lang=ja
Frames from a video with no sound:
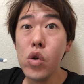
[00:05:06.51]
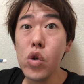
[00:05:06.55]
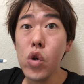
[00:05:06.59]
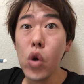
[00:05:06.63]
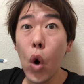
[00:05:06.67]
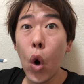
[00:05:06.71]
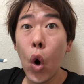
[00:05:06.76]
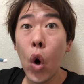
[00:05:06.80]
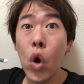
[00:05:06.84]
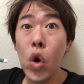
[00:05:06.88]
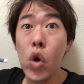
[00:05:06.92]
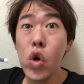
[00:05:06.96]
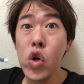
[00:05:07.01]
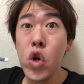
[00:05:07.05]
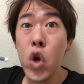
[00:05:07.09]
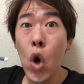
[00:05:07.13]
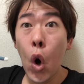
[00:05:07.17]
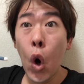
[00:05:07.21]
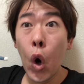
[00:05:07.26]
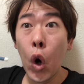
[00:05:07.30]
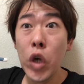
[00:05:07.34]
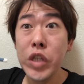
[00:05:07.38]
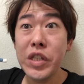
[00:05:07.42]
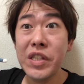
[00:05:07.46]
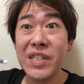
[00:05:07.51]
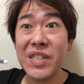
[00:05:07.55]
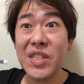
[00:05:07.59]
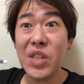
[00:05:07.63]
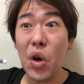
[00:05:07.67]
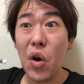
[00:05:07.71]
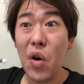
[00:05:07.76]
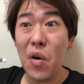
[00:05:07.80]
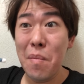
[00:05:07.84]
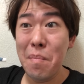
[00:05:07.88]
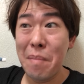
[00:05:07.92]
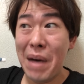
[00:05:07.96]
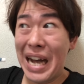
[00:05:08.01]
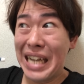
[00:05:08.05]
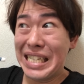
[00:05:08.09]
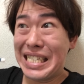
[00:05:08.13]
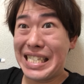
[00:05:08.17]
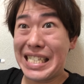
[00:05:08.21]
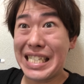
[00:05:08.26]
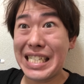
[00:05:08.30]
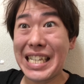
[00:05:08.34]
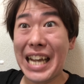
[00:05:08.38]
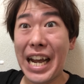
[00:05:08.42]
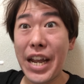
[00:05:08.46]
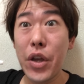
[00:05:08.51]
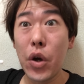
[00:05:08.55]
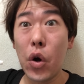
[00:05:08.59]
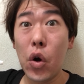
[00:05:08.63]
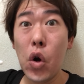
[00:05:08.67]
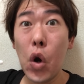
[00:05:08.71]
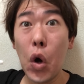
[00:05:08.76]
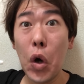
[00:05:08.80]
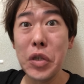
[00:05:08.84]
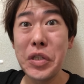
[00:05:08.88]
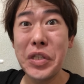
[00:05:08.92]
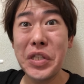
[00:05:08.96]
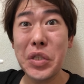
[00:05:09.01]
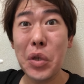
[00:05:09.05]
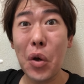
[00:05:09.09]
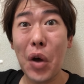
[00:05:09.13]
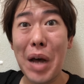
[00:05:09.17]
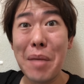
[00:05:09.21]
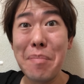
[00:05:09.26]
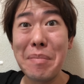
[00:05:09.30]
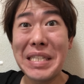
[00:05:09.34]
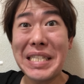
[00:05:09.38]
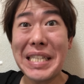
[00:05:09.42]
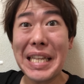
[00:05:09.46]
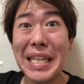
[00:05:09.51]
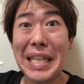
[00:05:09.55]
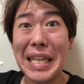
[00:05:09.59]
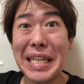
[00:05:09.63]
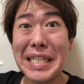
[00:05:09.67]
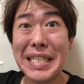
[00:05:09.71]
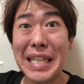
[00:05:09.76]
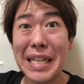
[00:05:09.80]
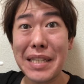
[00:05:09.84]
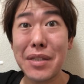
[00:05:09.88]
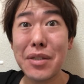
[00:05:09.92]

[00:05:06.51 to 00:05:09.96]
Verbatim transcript: ロ、ロッゾマジかよロッゾが見せてきた